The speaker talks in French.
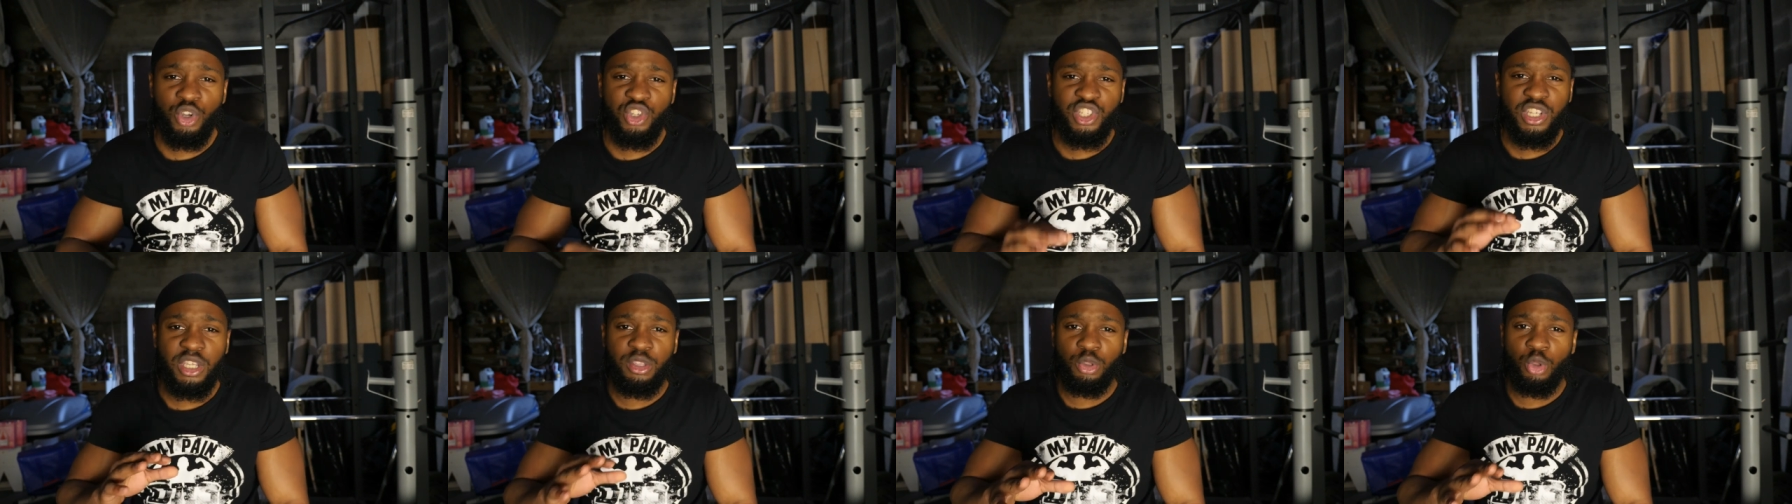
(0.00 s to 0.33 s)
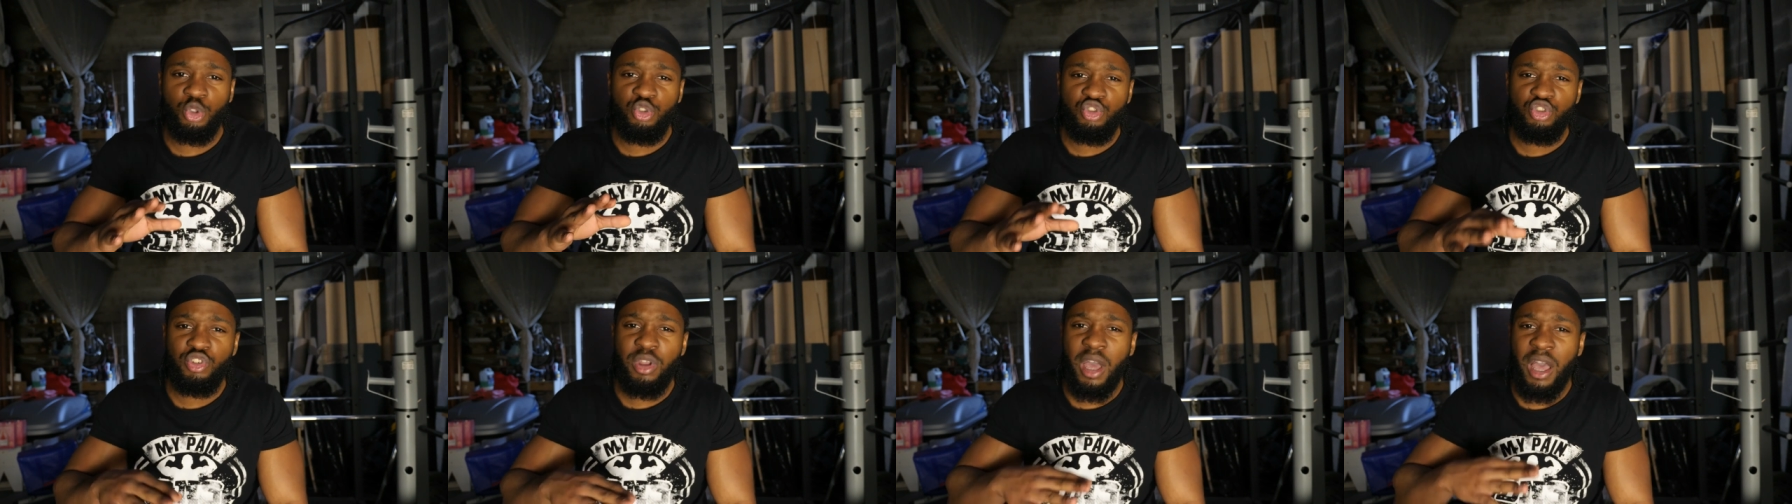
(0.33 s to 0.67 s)
J'ai
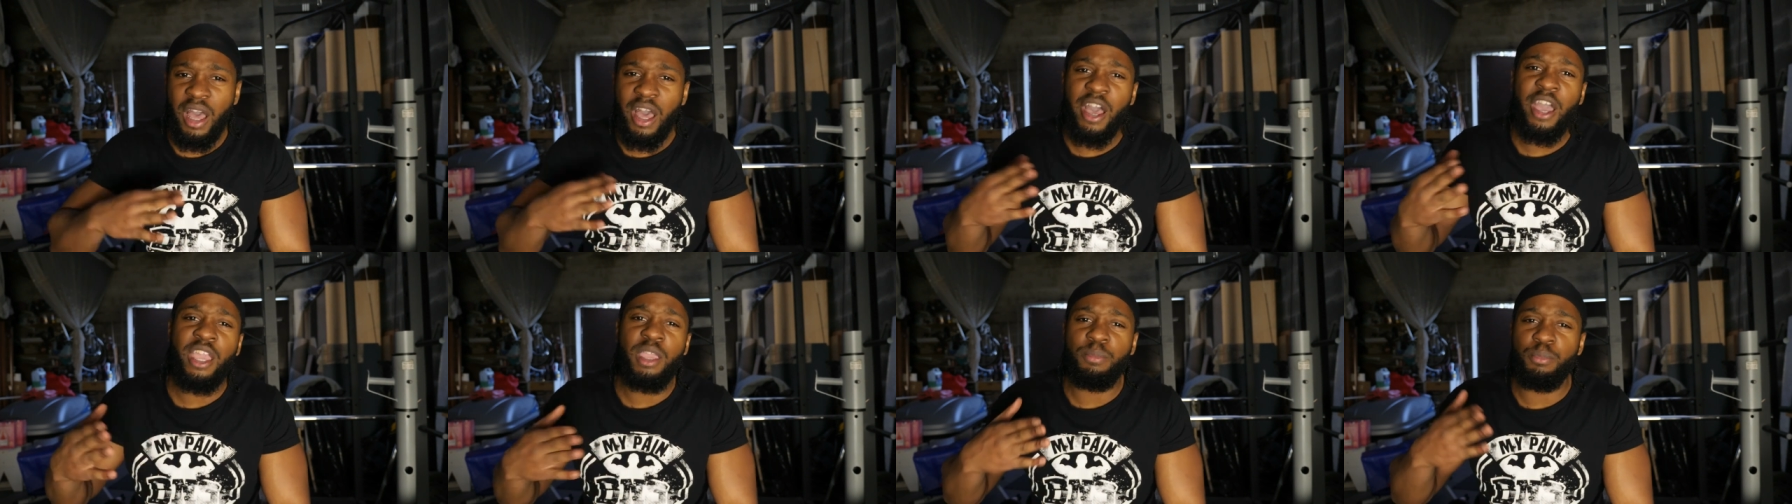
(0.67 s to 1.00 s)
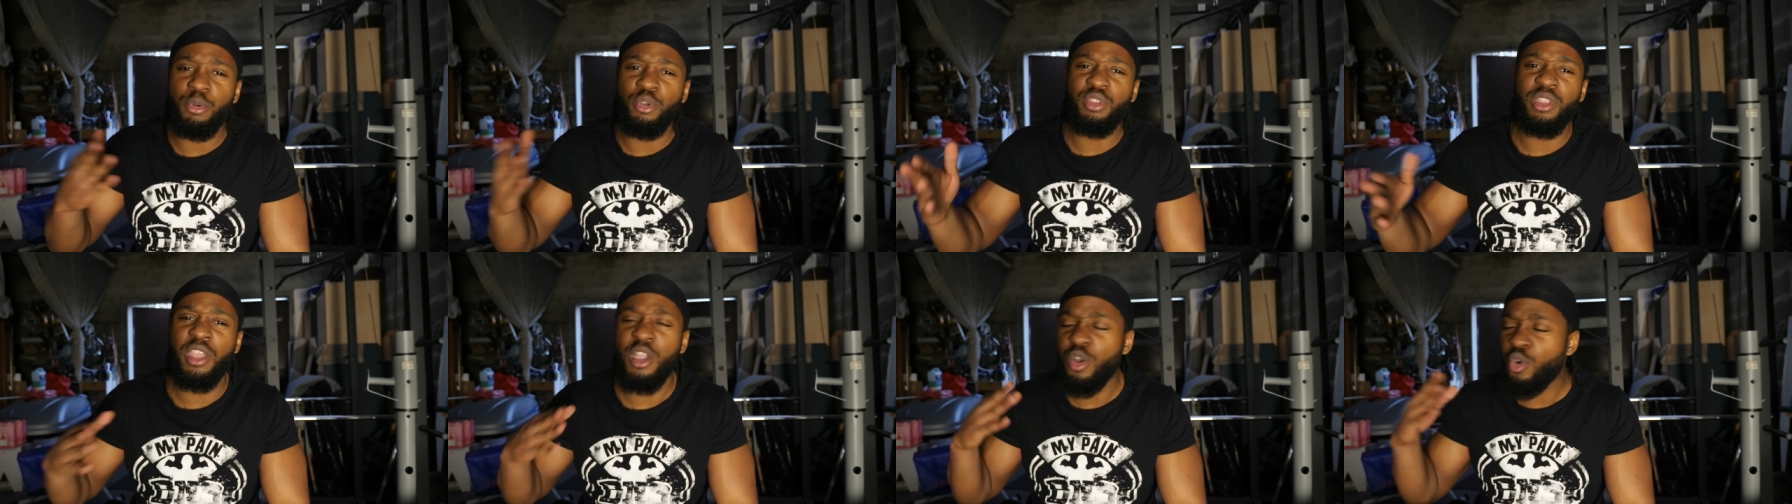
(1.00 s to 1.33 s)
attendu la hype
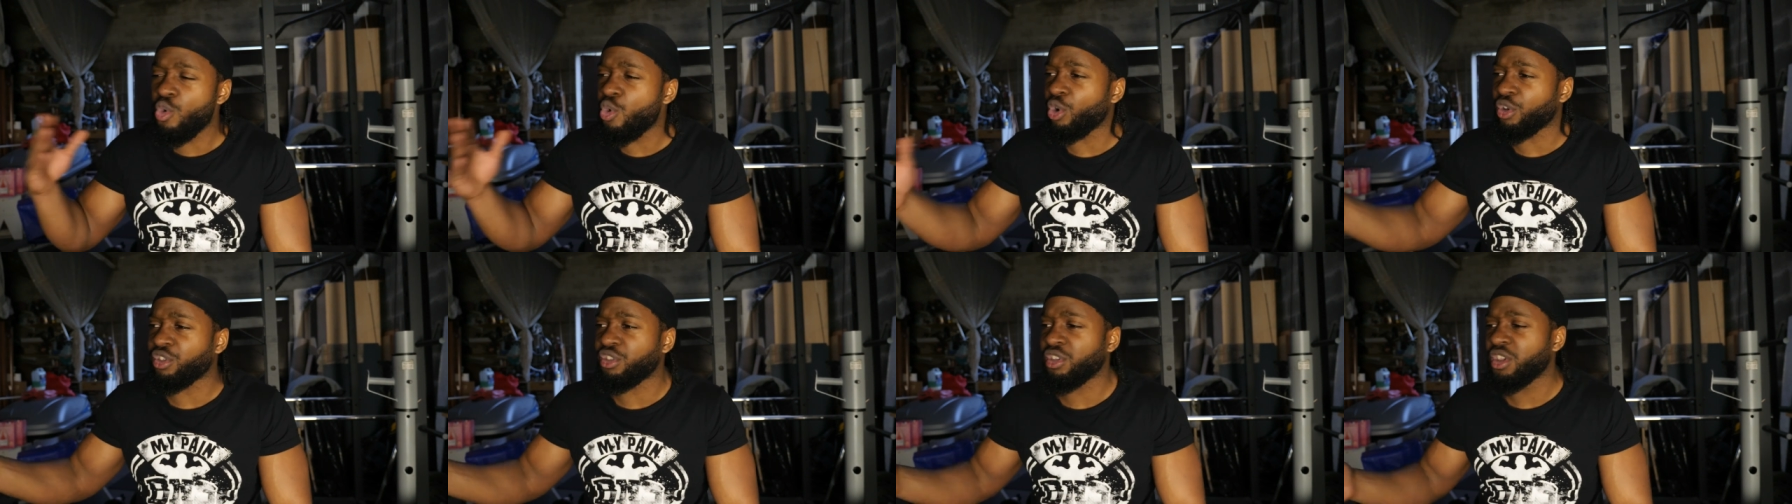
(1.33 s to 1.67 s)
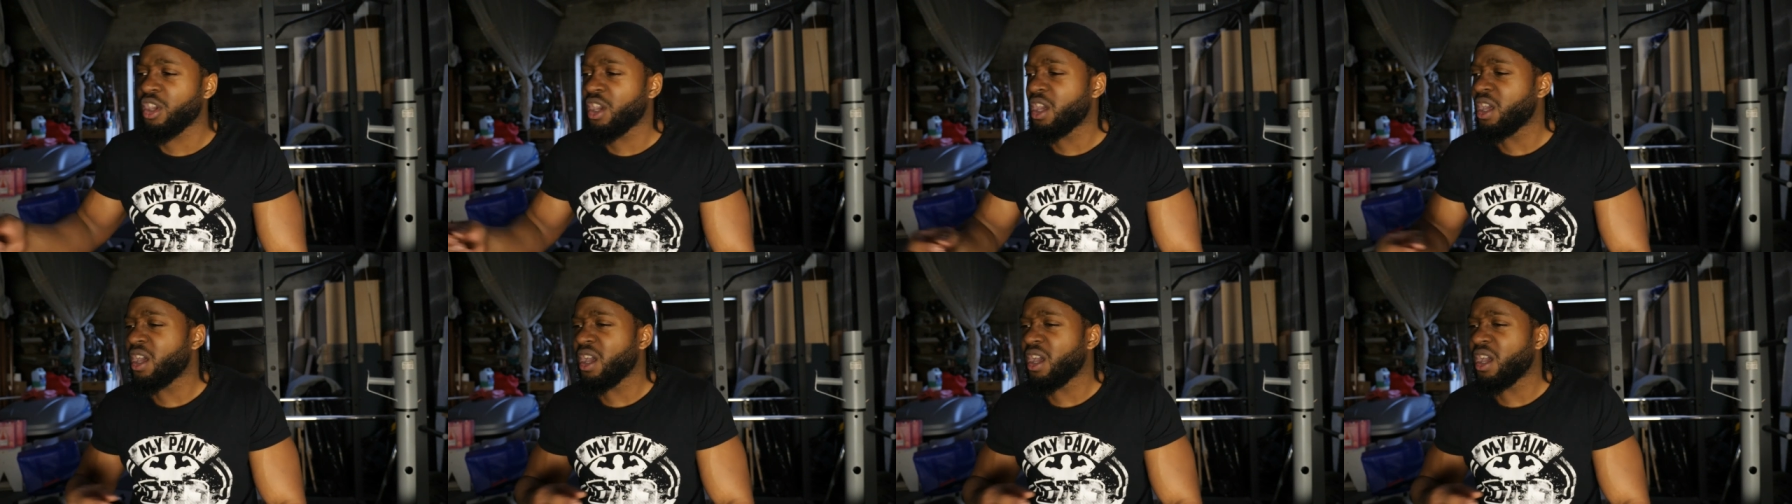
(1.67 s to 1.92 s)
des courses,